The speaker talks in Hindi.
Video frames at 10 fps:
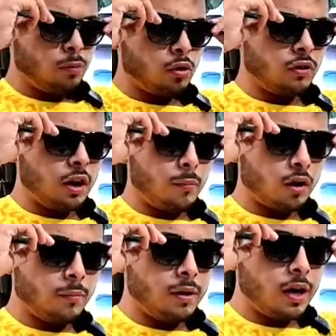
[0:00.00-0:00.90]
स्पोर्ट्स वाला
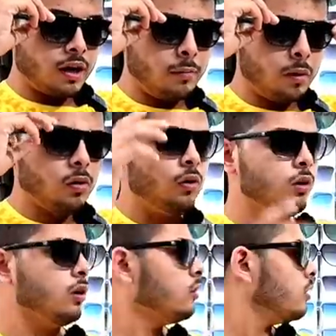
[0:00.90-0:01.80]
मॉडल मिल जाएगा
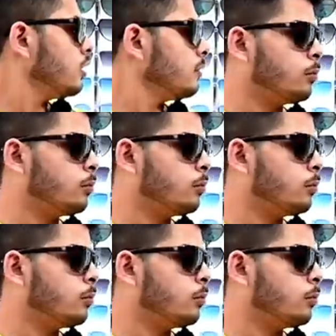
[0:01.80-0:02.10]
बिल्कुल देखिए